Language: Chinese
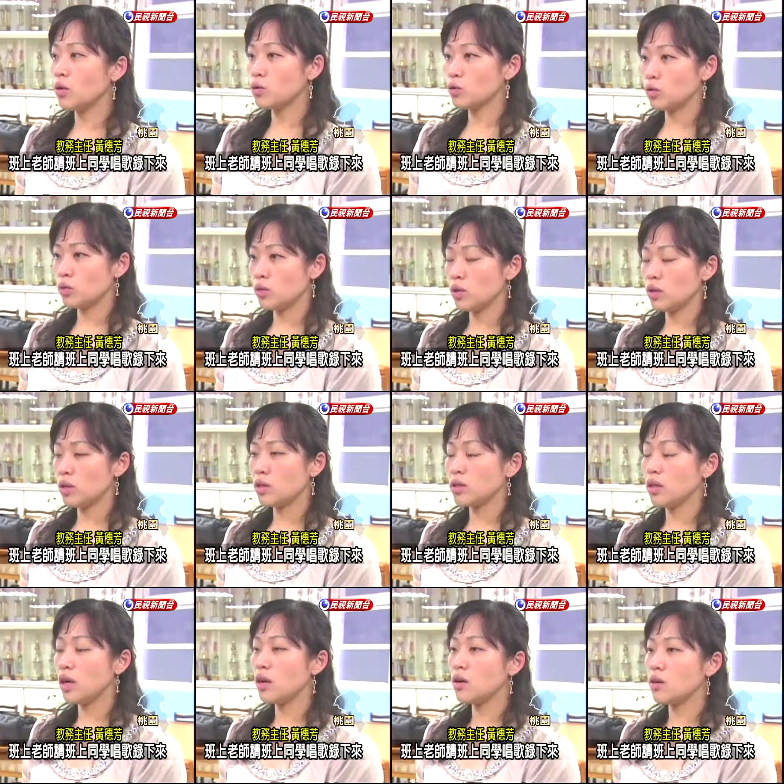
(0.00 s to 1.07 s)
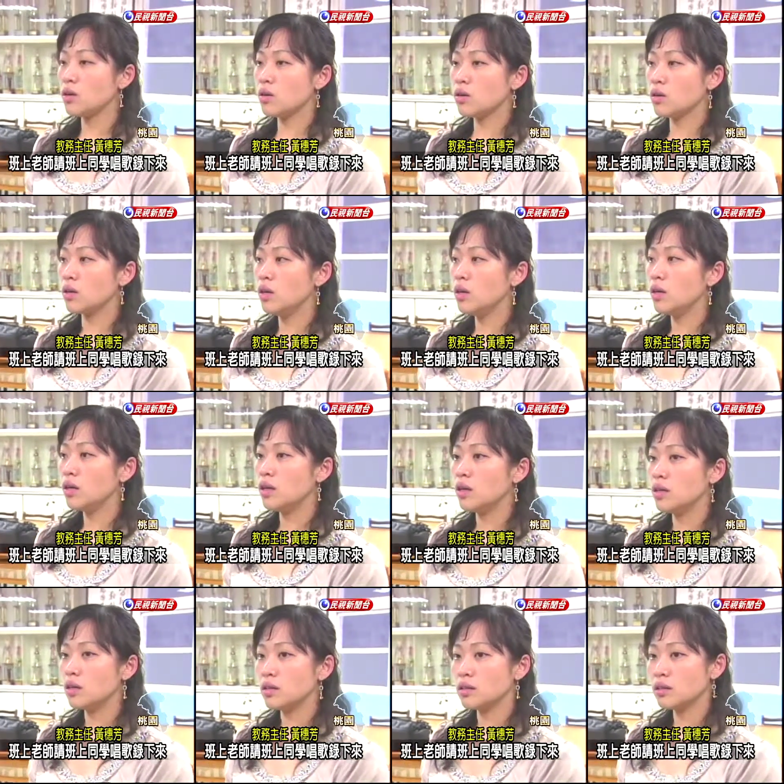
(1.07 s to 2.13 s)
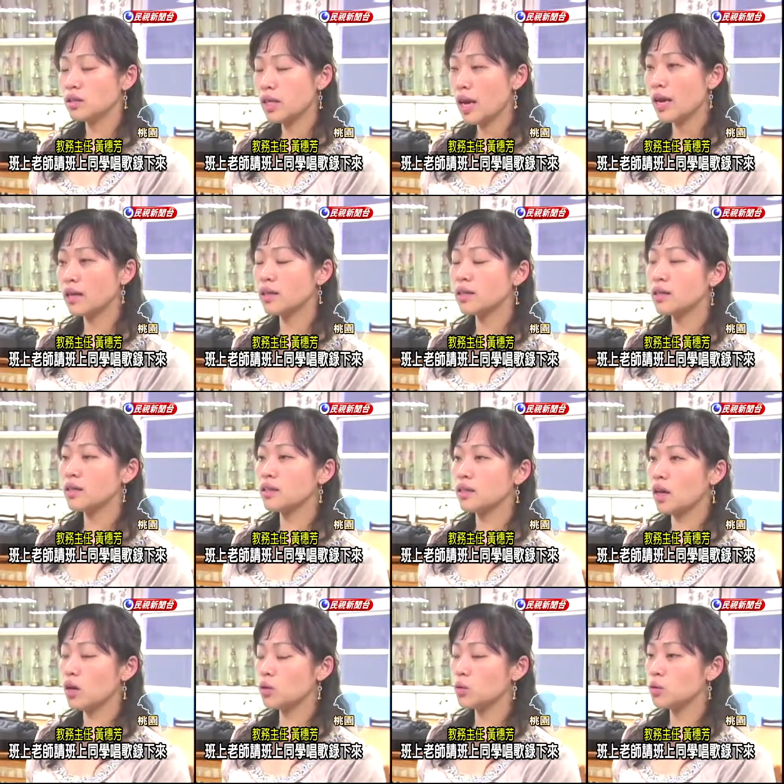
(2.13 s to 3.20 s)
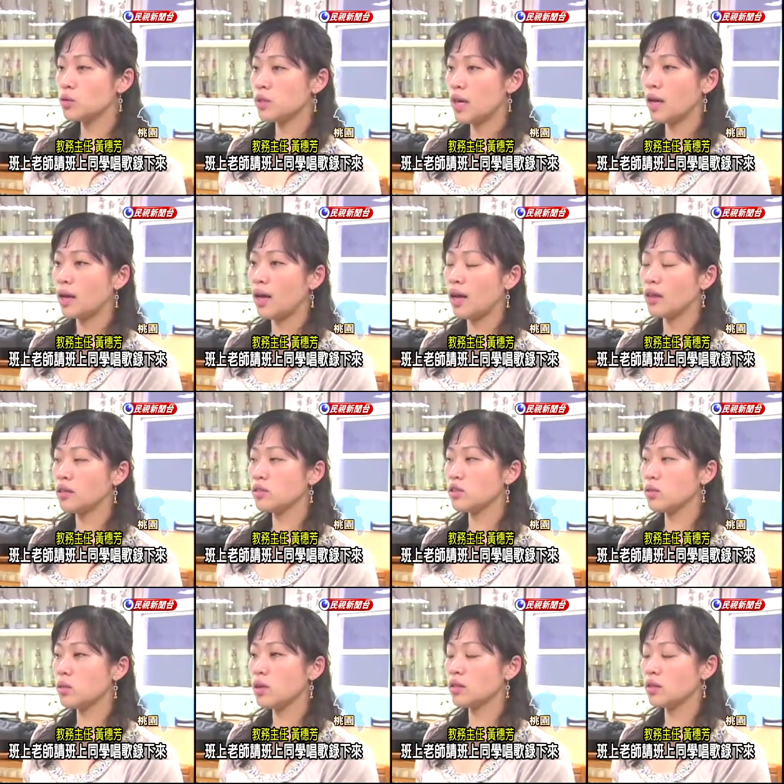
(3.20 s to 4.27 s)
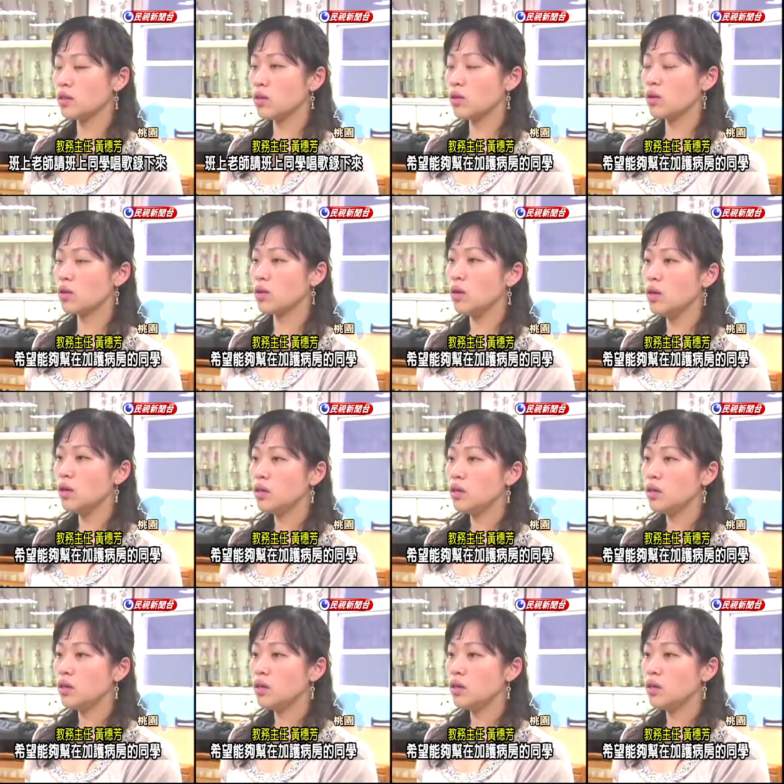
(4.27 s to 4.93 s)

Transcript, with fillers: 同学，然后呃唱歌，然后录下来，希望能够。